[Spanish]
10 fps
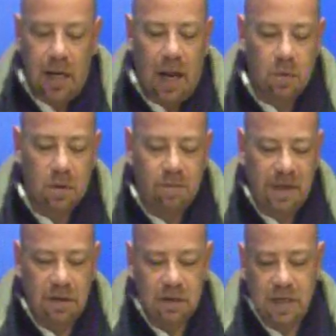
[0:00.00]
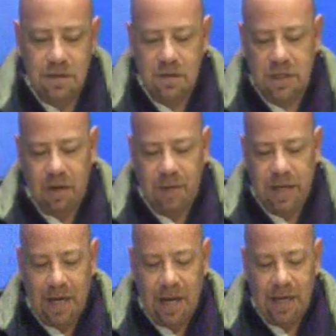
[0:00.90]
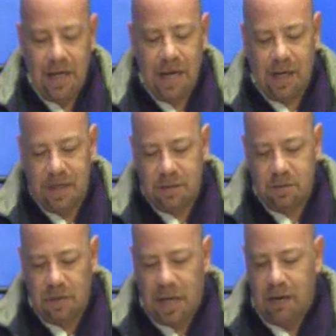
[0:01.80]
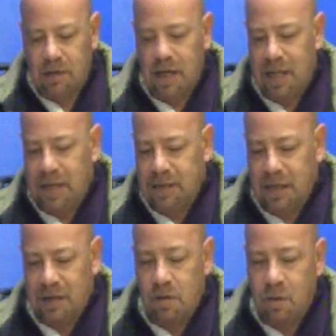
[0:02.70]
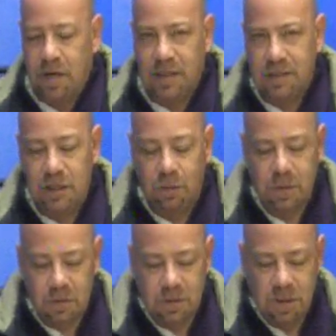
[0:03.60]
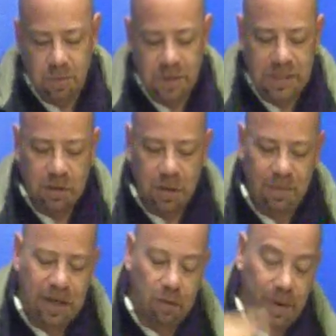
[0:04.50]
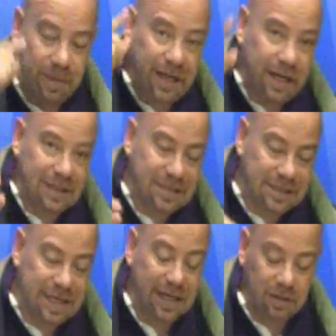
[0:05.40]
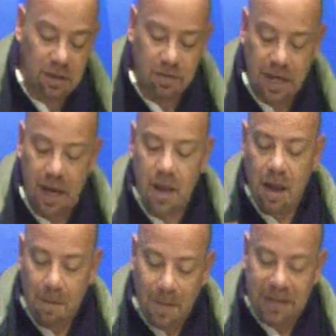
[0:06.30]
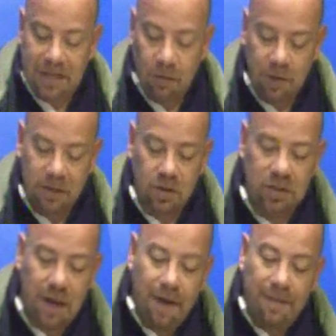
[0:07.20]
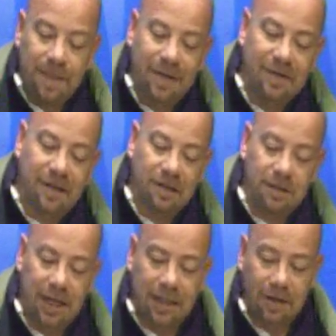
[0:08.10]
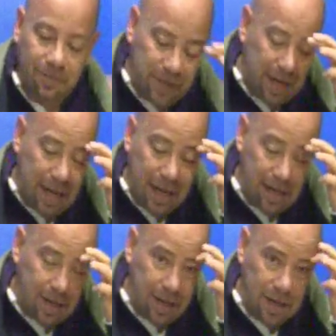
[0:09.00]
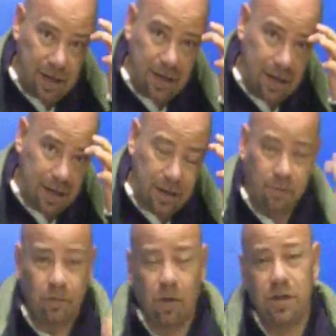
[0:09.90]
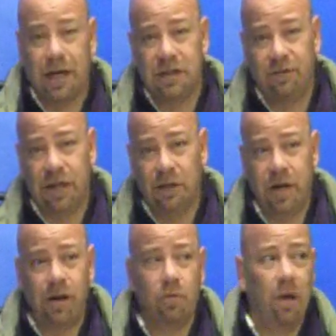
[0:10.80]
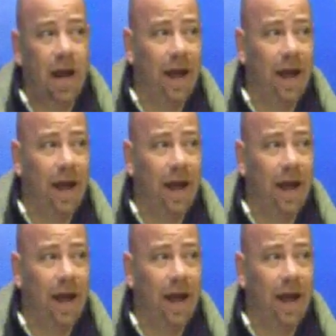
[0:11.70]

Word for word: algunos partidos a las 11 de la mañana y el resto a la 1 de la tarde con 45 minutos tiempo del centro de México. Para mañana siguen todavía más encuentros de esta actividad de la eh, ronda clasificatoria rumbo a la